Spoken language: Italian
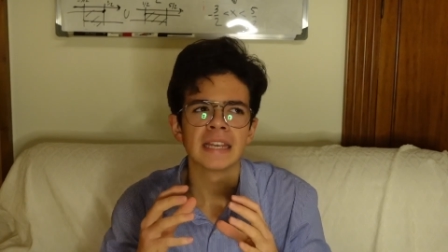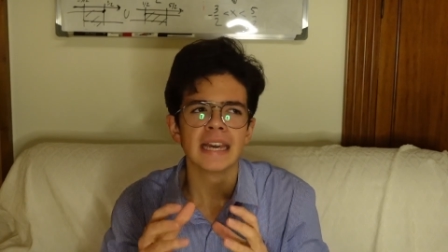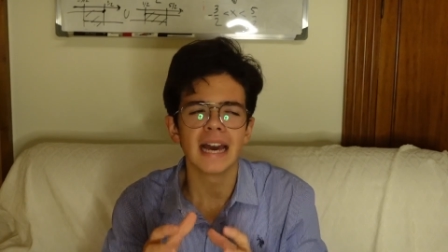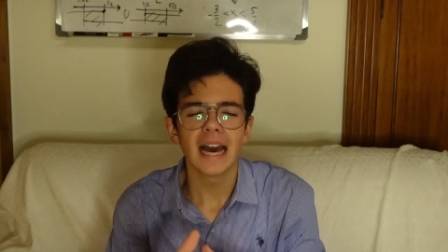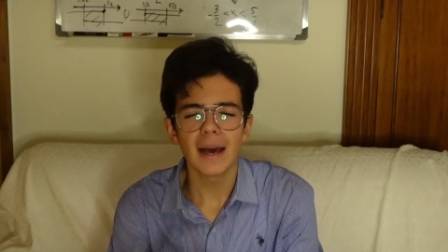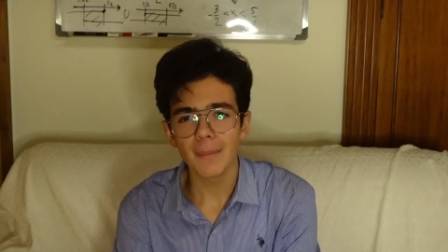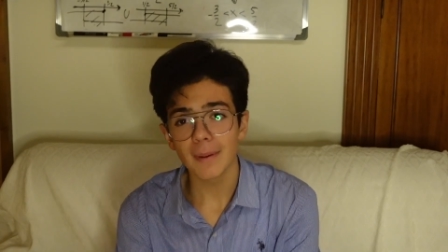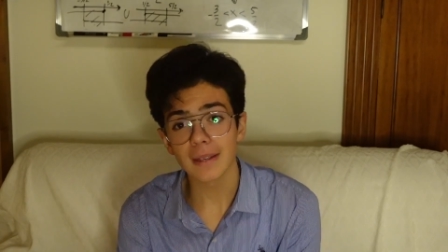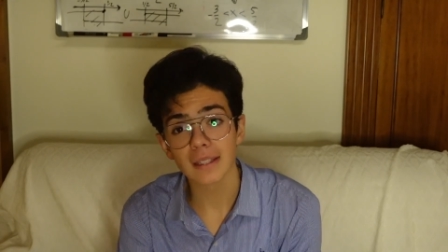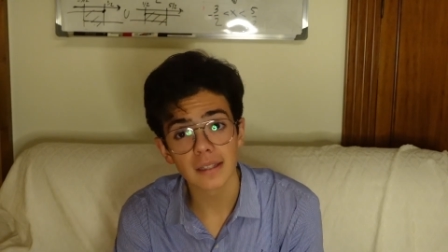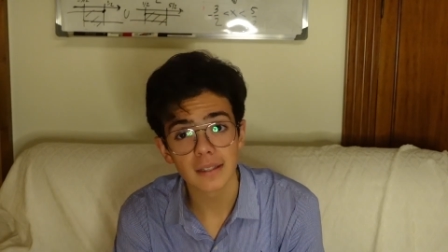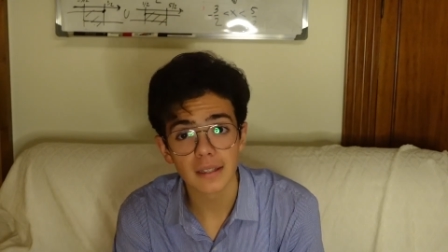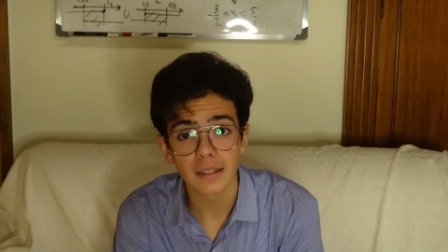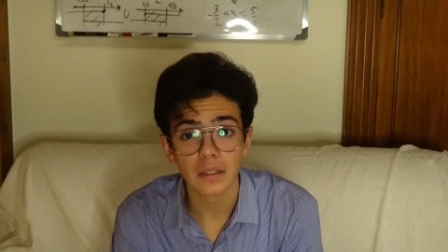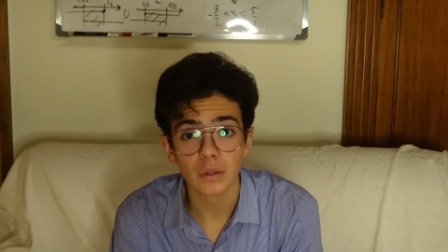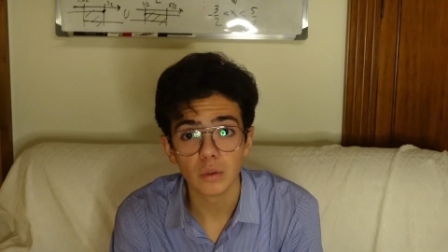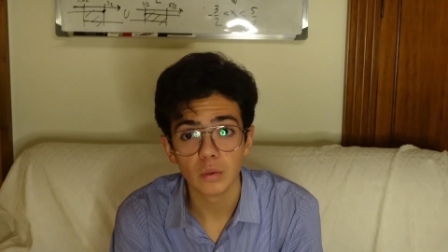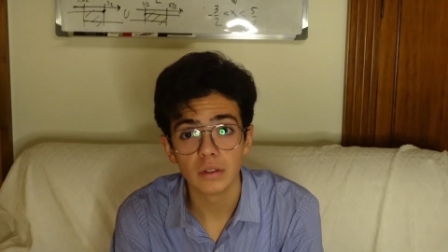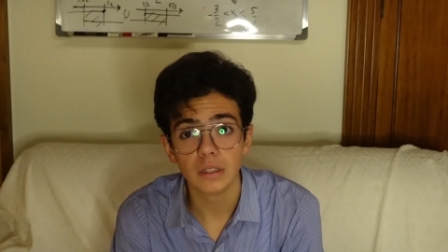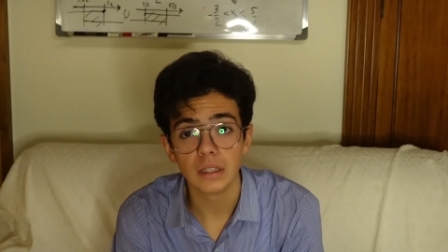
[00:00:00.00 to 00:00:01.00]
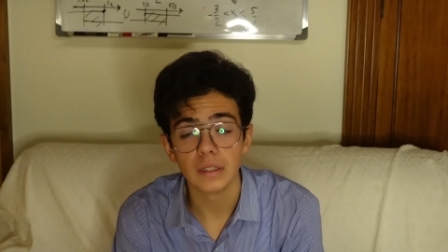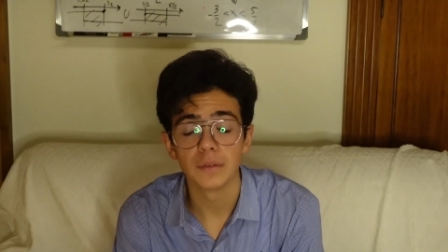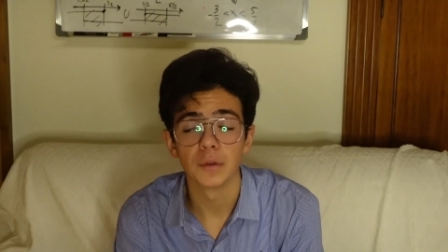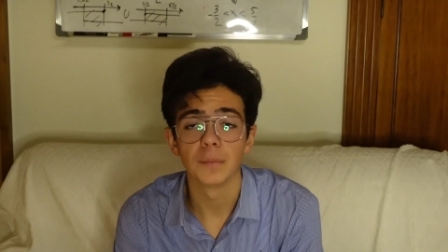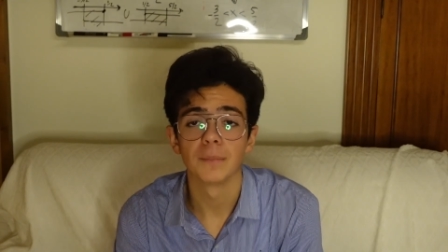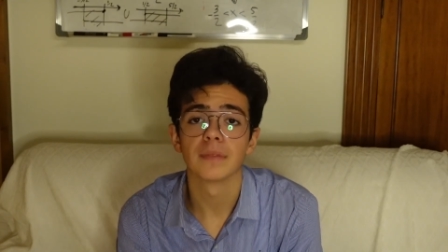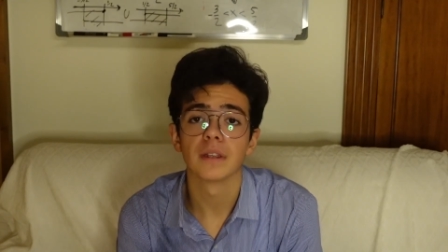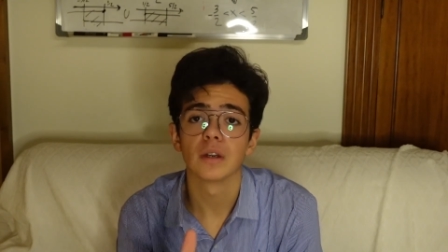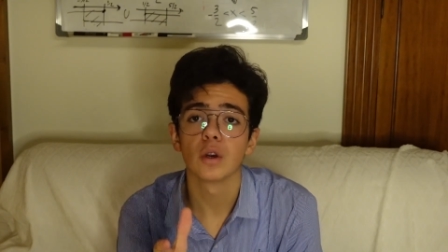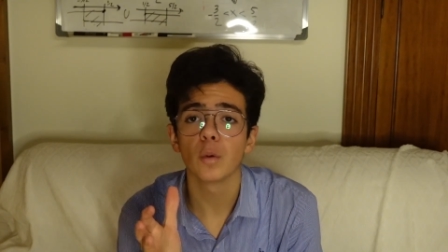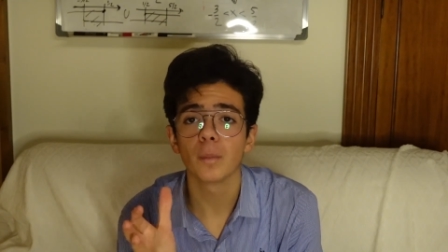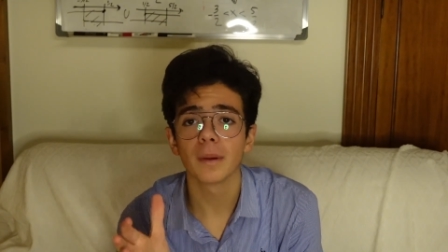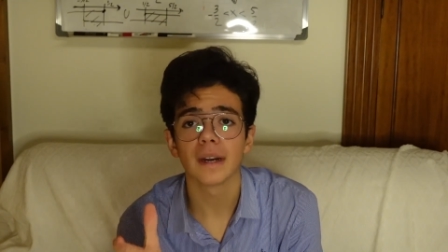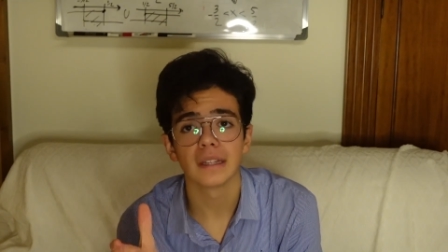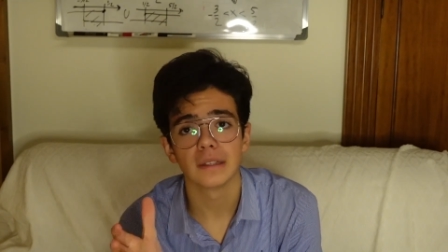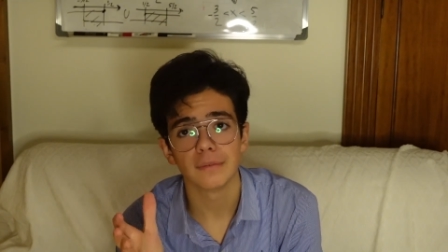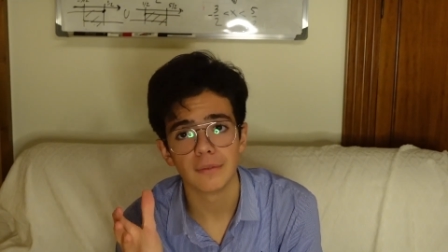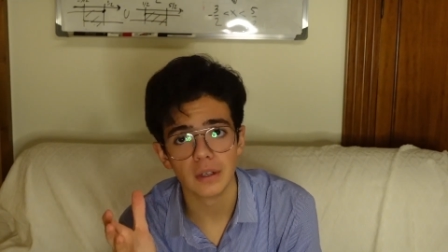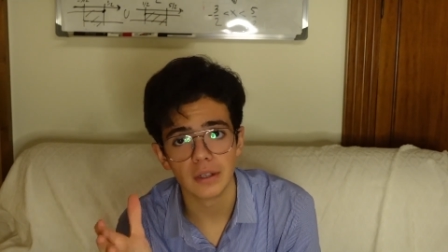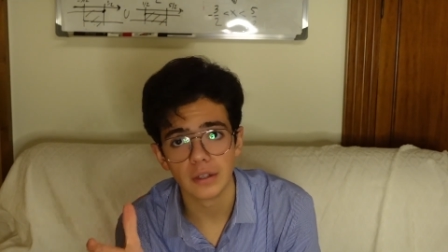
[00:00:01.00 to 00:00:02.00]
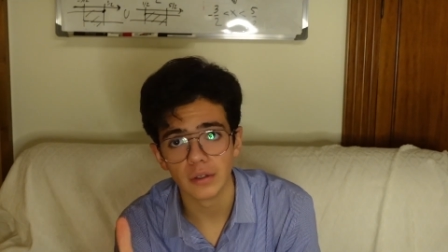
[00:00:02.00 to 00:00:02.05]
abbastanza riduttivo. L'opera di,